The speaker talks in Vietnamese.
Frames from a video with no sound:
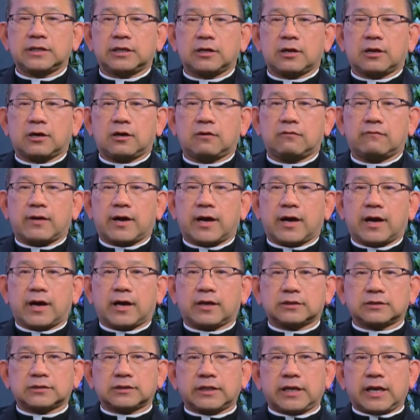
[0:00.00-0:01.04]
lên trên đó
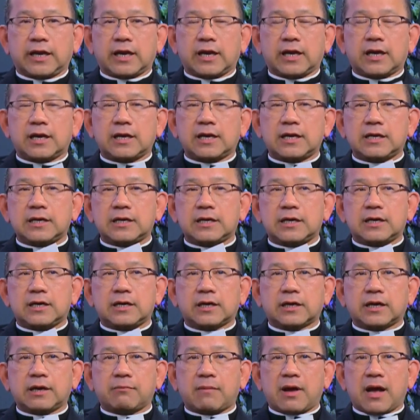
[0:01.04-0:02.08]
và sẽ
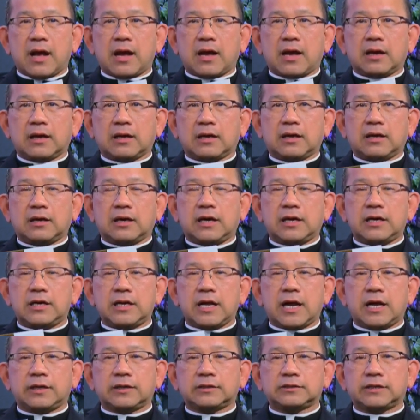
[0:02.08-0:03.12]
cái bằng
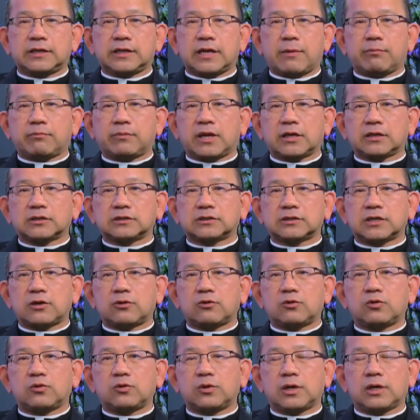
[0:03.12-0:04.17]
ân nhân nó sẽ nằm đằng
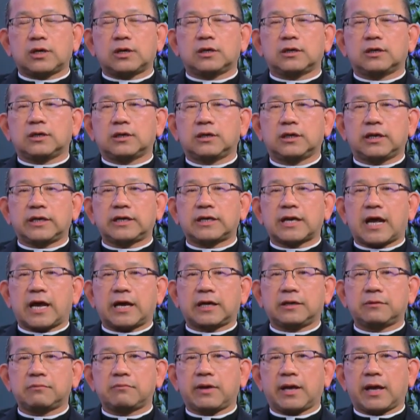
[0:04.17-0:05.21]
sau uh, linh
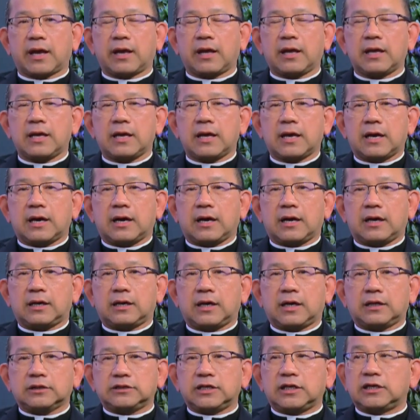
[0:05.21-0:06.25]
đài đức mẹ uh,
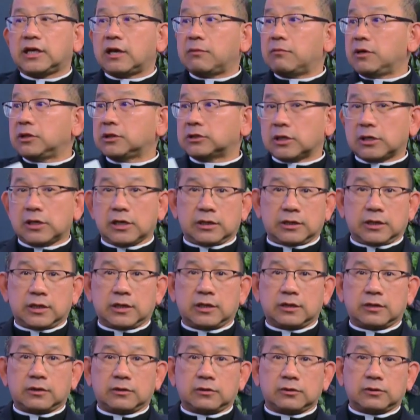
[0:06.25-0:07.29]
ở trên cái bức tường
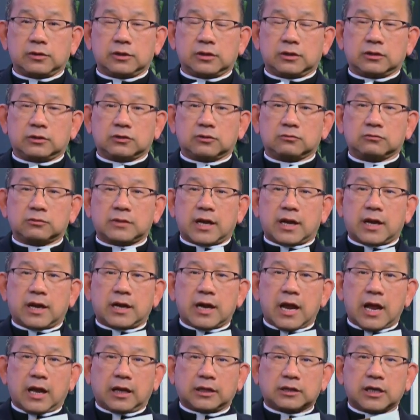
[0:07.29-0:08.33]
đó rồi ừ. chúng
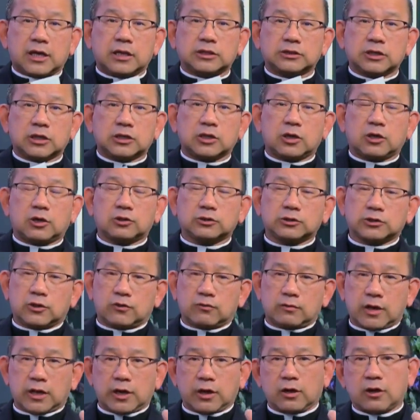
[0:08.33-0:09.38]
ta để tên trên đó
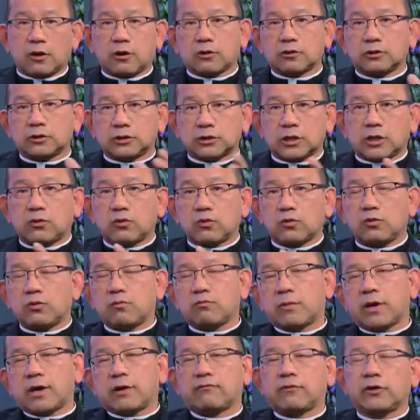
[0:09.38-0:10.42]
sau này con cháu của
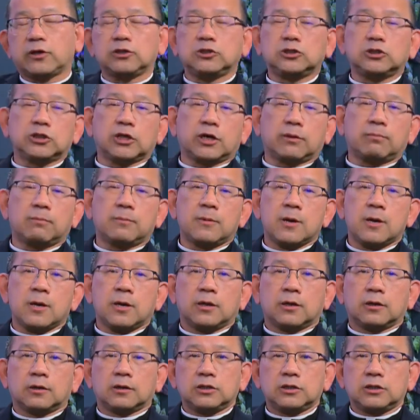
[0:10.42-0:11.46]
ông bà và anh chị em
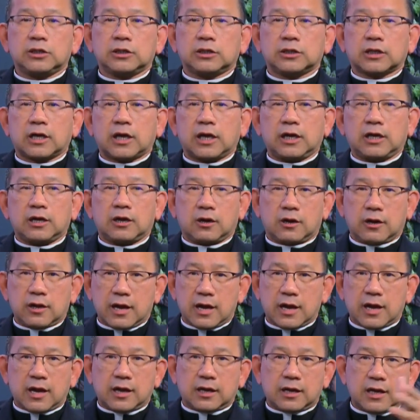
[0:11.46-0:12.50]
nó nhìn thấy nó nói
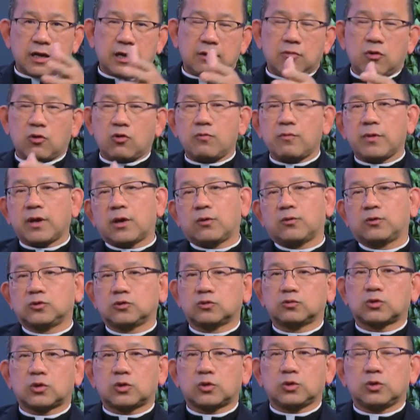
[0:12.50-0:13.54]
à đây bố mẹ của
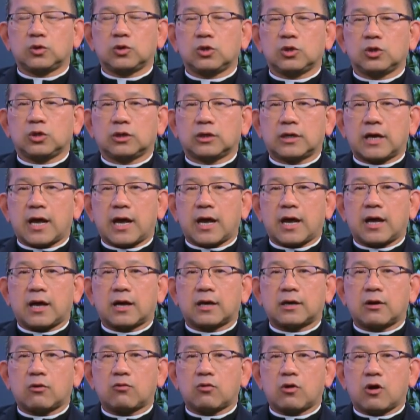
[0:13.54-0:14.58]
chúng tôi đã
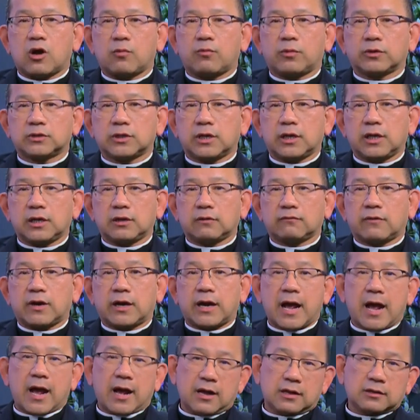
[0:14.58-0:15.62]
dạ. đóng góp vào cho đây và
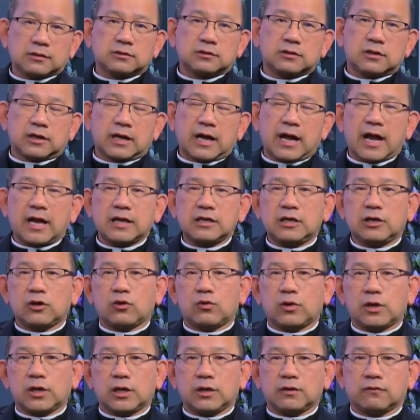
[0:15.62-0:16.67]
đã được khá
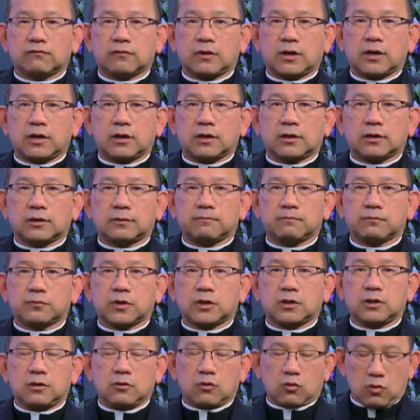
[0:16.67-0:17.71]
nhiều người và
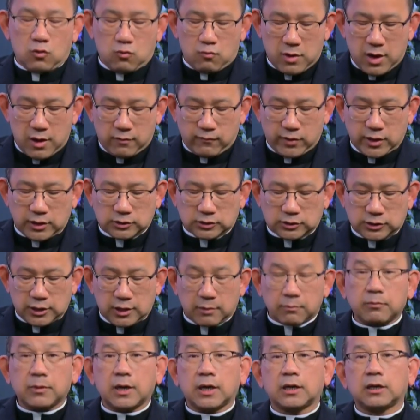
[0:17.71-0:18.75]
khi quý ông bà và anh chị
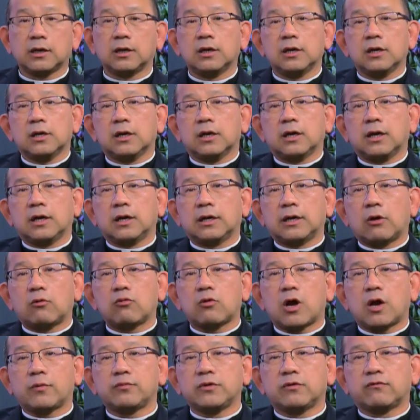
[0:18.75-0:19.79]
em ờ, ờ,
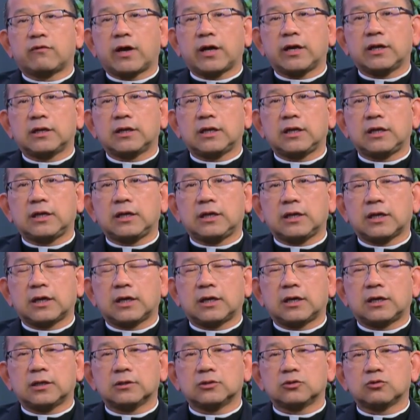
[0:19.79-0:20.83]
đóng góp như vậy thì
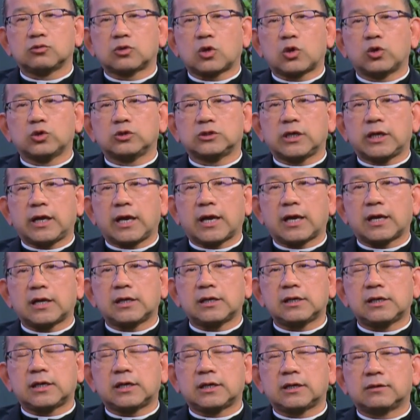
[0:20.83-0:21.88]
ờ, chúng tôi sẽ
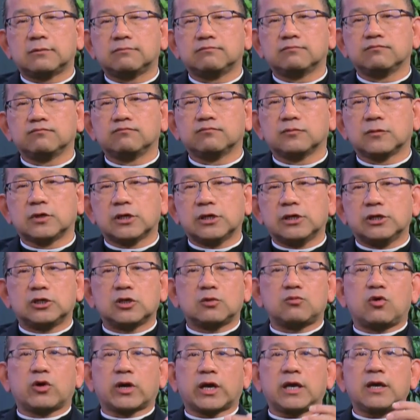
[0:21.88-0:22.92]
gửi
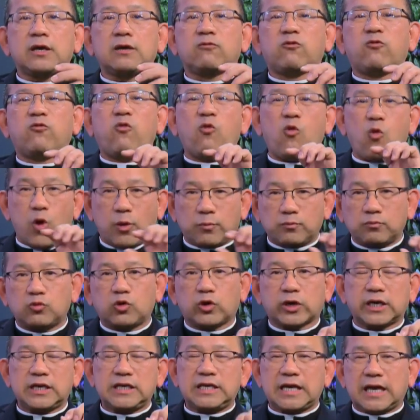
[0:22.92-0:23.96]
cho một cái form
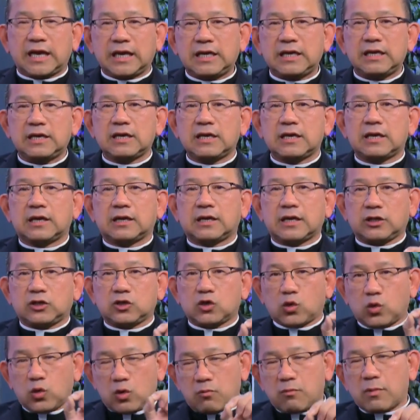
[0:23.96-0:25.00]
một cái giấy để
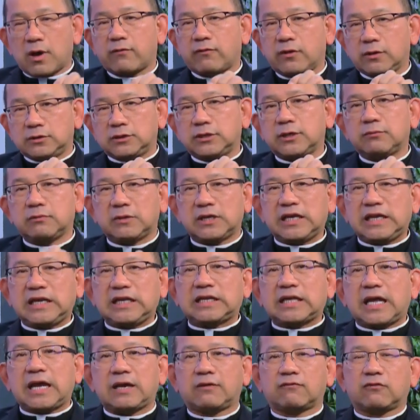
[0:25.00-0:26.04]
cho quý ông bà và anh chị em
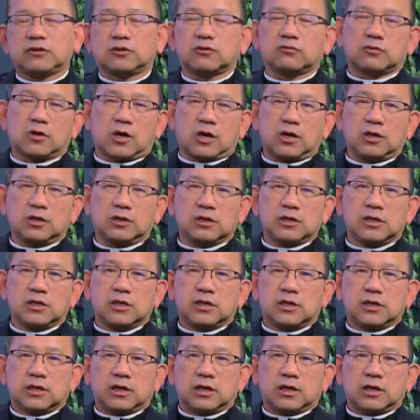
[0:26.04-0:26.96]
ghi tên vào trong đó